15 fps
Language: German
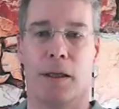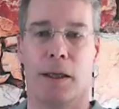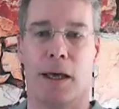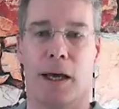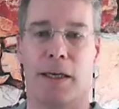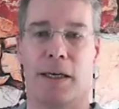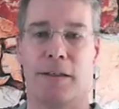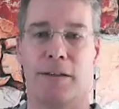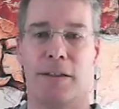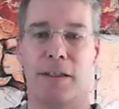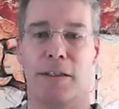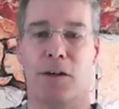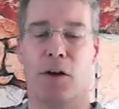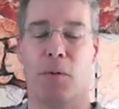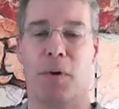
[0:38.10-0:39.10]
Ja, hier sehen
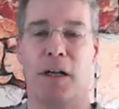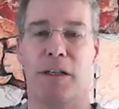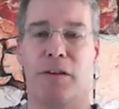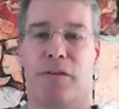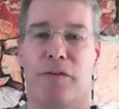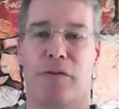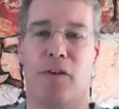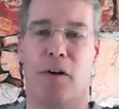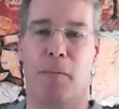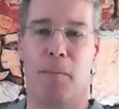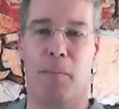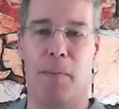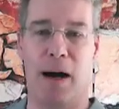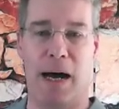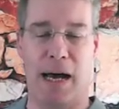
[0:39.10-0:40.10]
Sie nochmal die
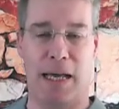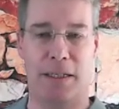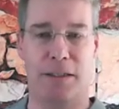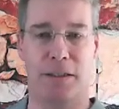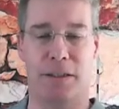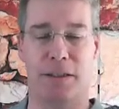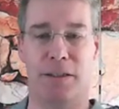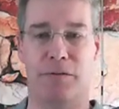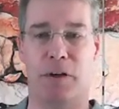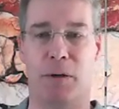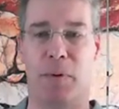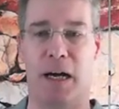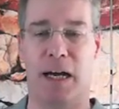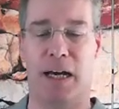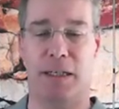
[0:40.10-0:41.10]
Formate, die wir
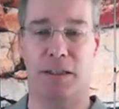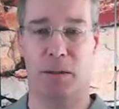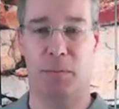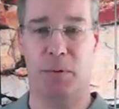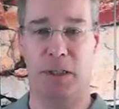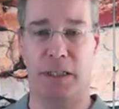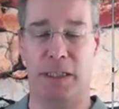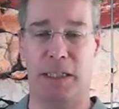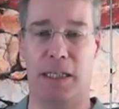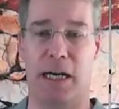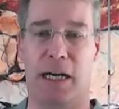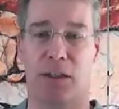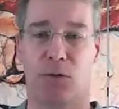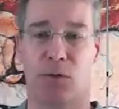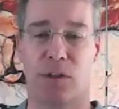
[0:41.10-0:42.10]
bei IEEE
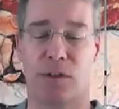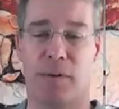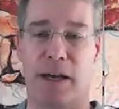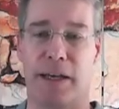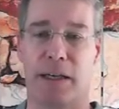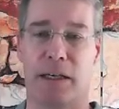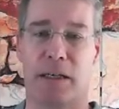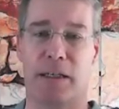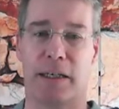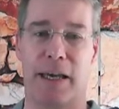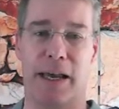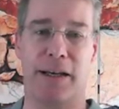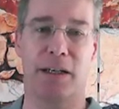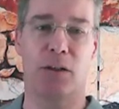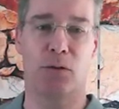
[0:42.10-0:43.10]
802 e
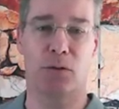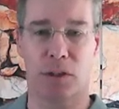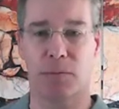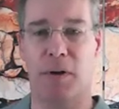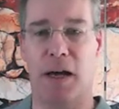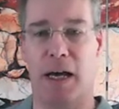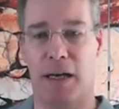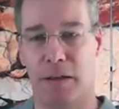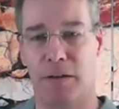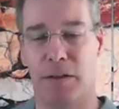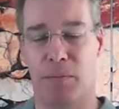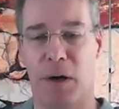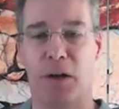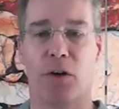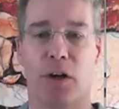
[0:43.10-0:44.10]
kennen, und zwar
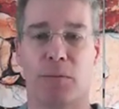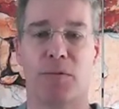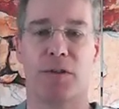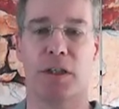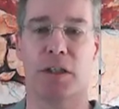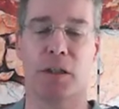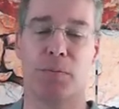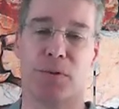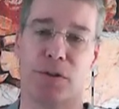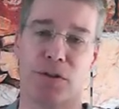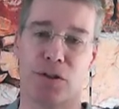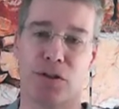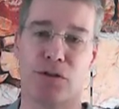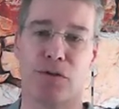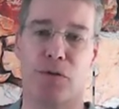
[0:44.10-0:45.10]
immer noch im Single
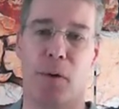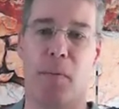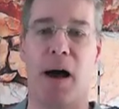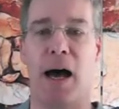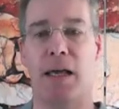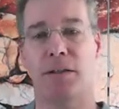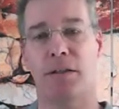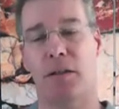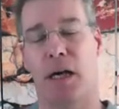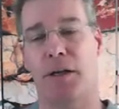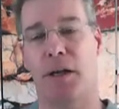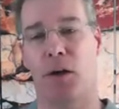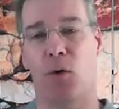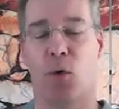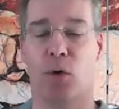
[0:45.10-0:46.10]
Precision Format.
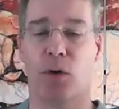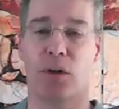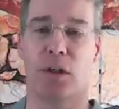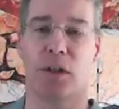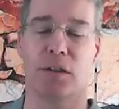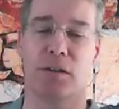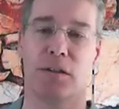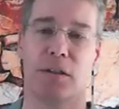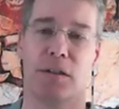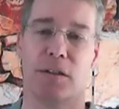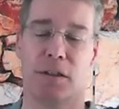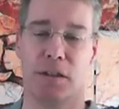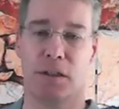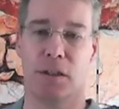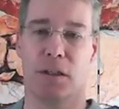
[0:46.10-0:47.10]
Analog sind das
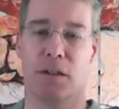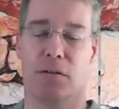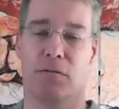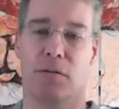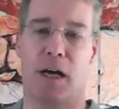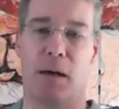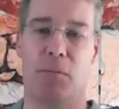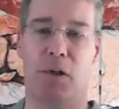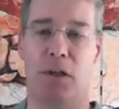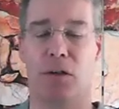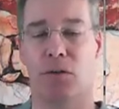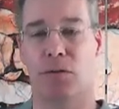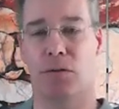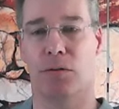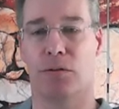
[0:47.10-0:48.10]
die Double
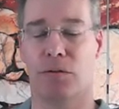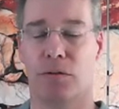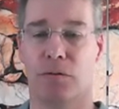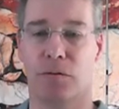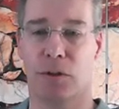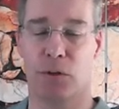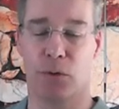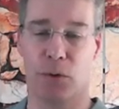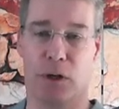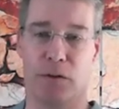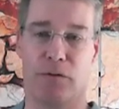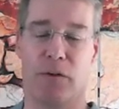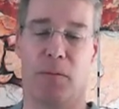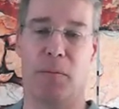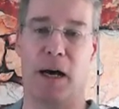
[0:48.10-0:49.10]
und die höheren
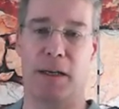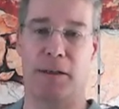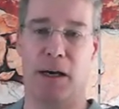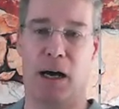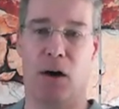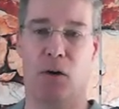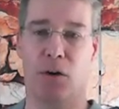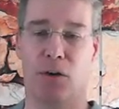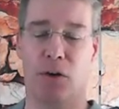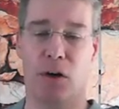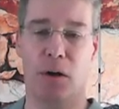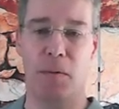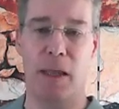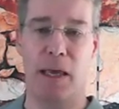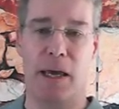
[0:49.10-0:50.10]
Formate auch
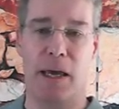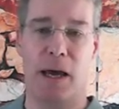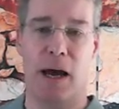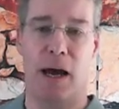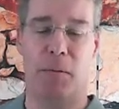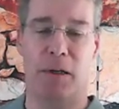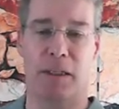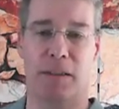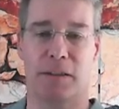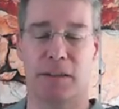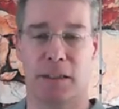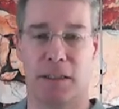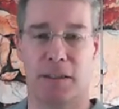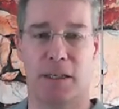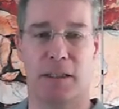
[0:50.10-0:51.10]
noch. Aber das ist
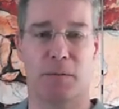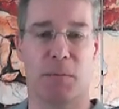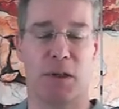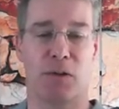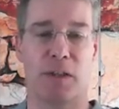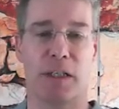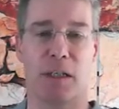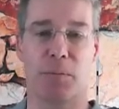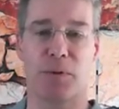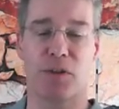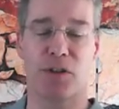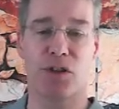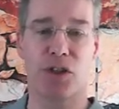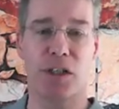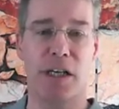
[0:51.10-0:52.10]
jetzt erstmal Single
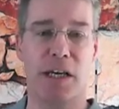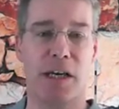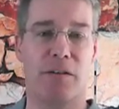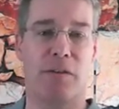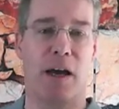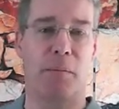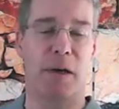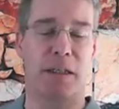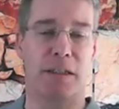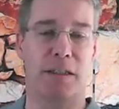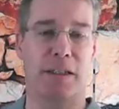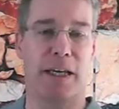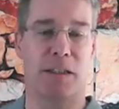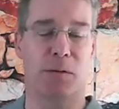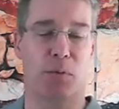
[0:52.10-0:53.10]
Precision. Wir haben ja diesen
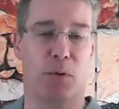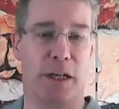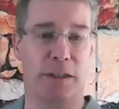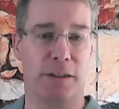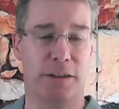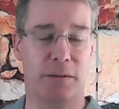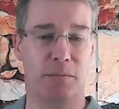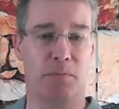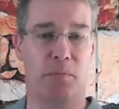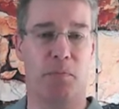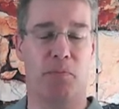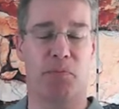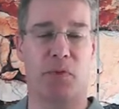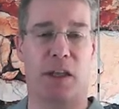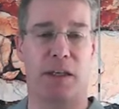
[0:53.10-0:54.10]

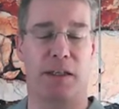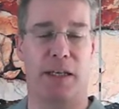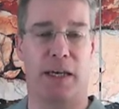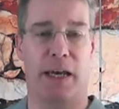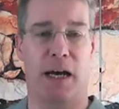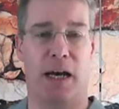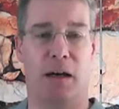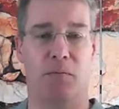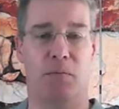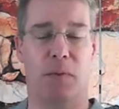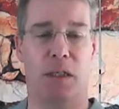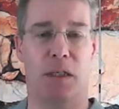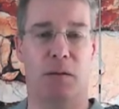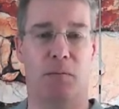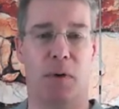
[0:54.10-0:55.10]
Exponenten, der
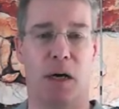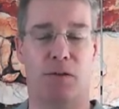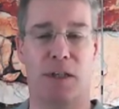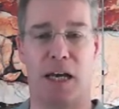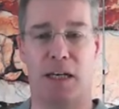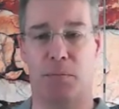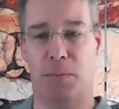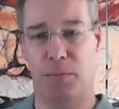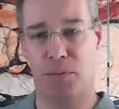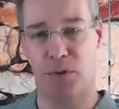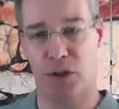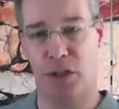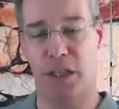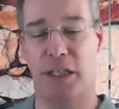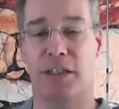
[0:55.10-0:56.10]
ähm, aus 8-Bit
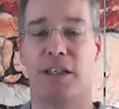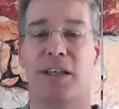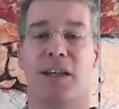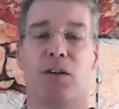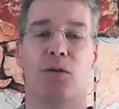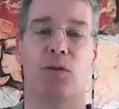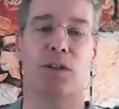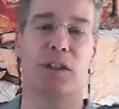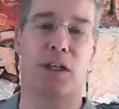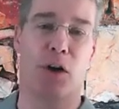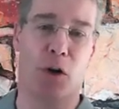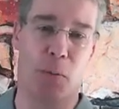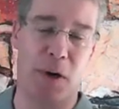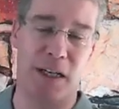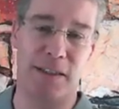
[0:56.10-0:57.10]
besteht, und in der
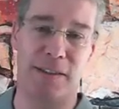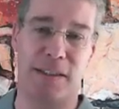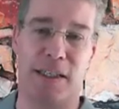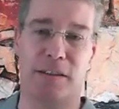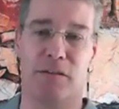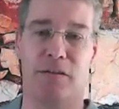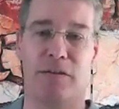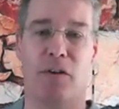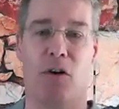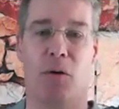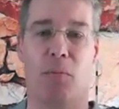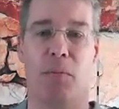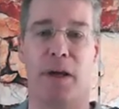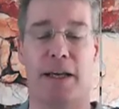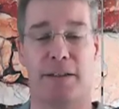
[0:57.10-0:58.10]
normalisierten
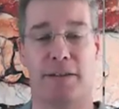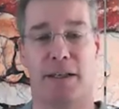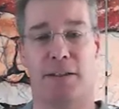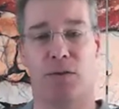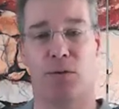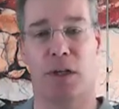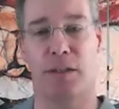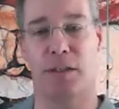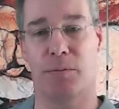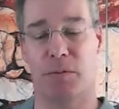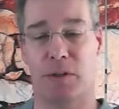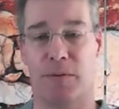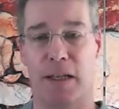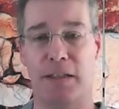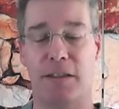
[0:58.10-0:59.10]
Form Excess
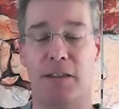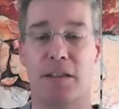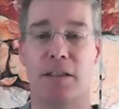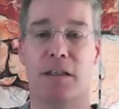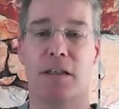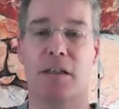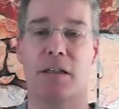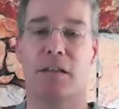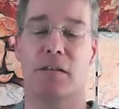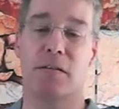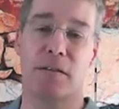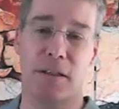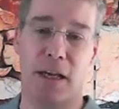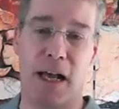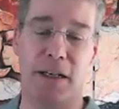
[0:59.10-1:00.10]
127
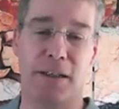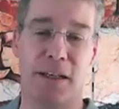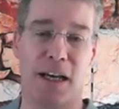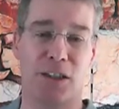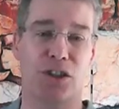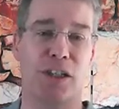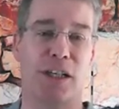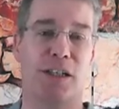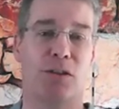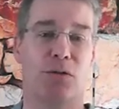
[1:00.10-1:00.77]
Zahlen darstellt.